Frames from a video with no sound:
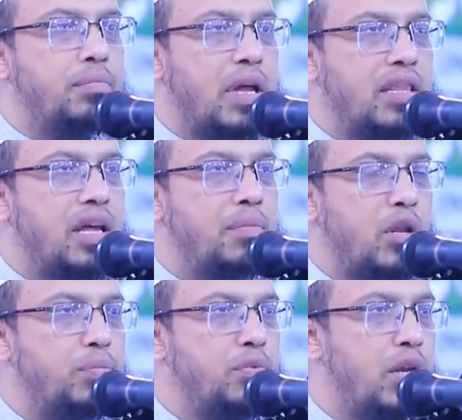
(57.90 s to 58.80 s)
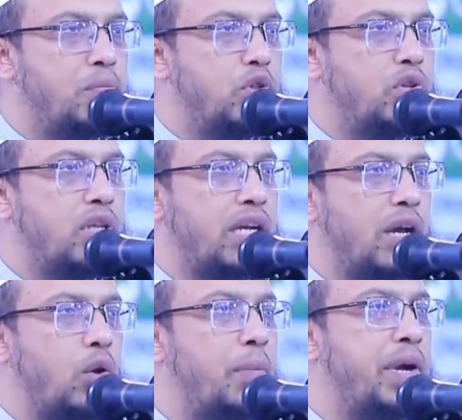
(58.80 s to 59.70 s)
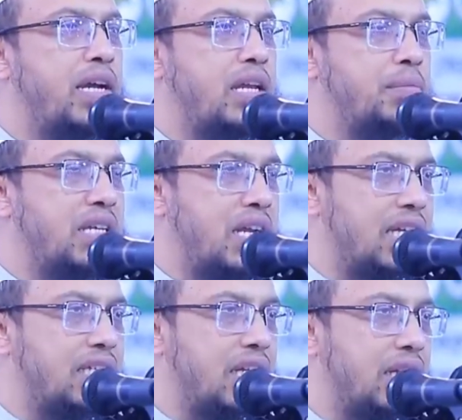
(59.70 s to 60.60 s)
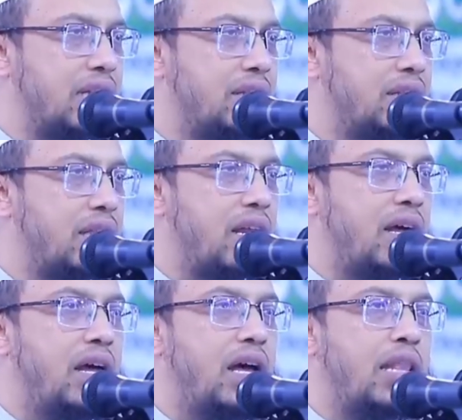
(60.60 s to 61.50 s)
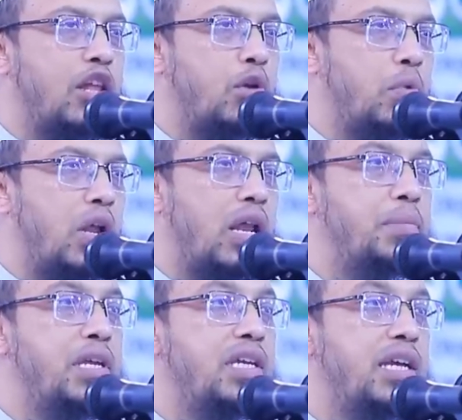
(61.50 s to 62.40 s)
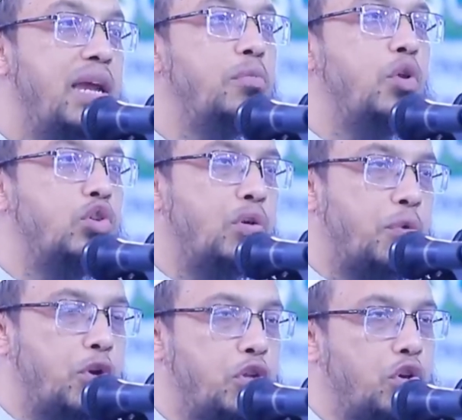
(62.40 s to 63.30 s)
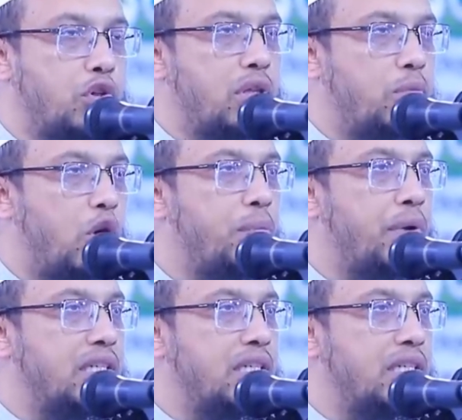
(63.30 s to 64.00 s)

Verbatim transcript: বান্দার মানদের মধ্য থেকে ওলামা একরাম যারা আছেন তারা আল্লাহ রবুল আলমিনকেই মূলত প্রকৃত অর্থে ভয়